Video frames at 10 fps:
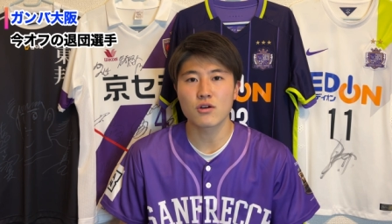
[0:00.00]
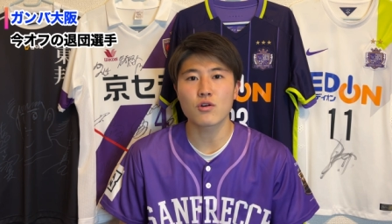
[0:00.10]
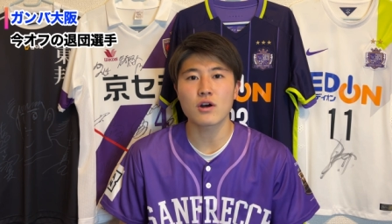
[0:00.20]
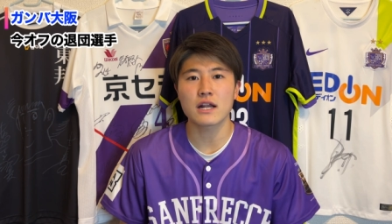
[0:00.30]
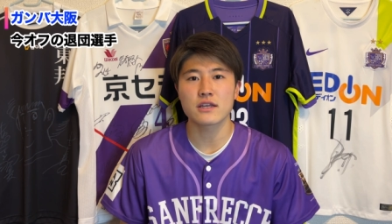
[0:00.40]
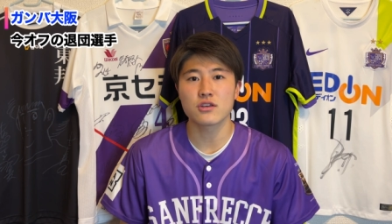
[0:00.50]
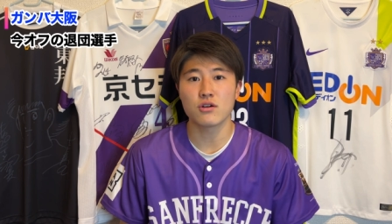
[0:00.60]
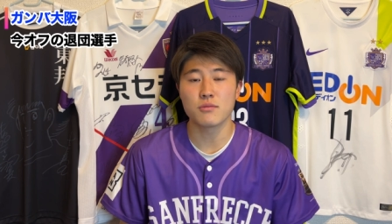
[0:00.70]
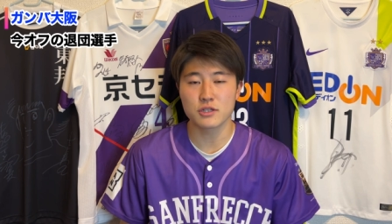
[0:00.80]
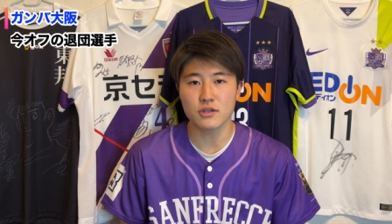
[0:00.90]
ここから表
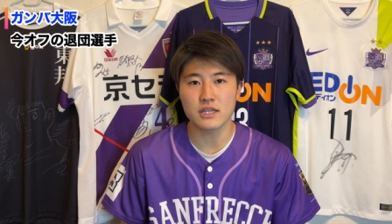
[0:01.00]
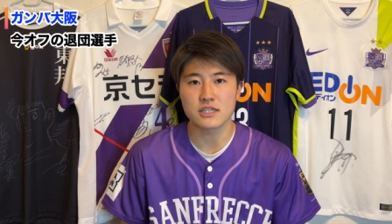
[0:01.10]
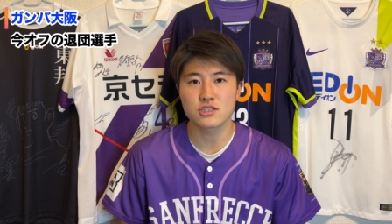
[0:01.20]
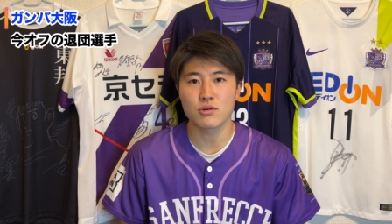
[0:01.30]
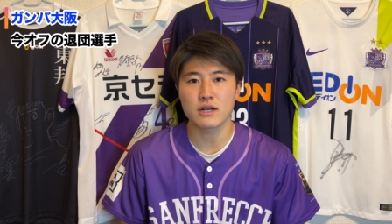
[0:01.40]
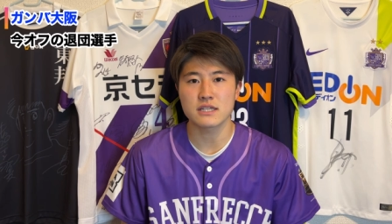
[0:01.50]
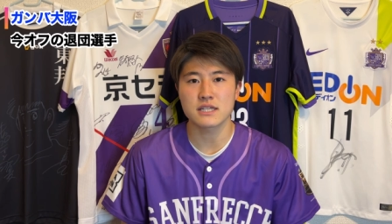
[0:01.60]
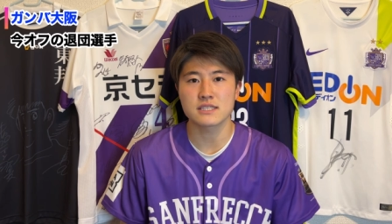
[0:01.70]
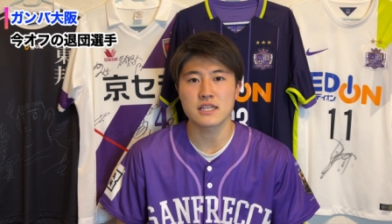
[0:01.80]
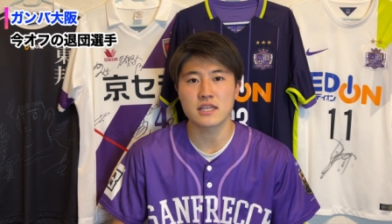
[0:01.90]
を元に紹介
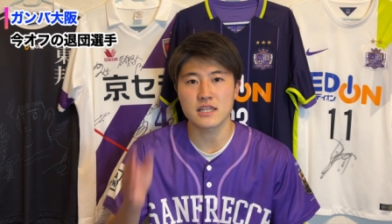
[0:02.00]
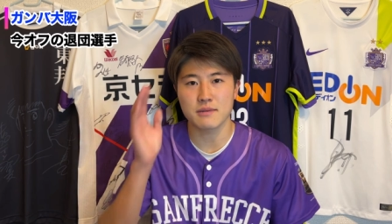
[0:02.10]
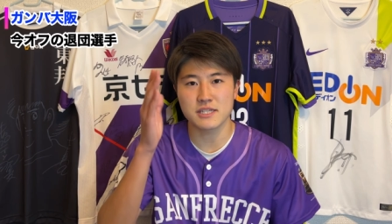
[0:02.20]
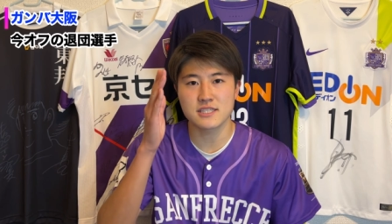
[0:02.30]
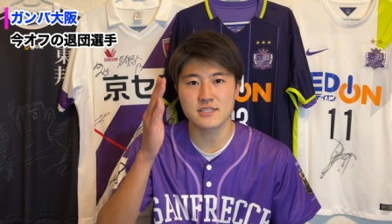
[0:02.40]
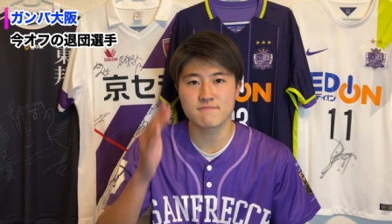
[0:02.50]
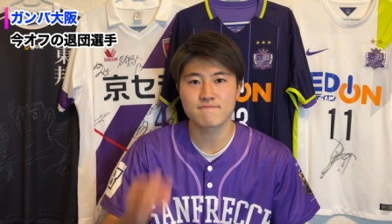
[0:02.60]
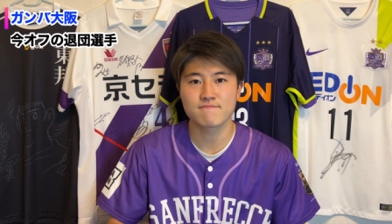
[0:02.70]
させていただきます。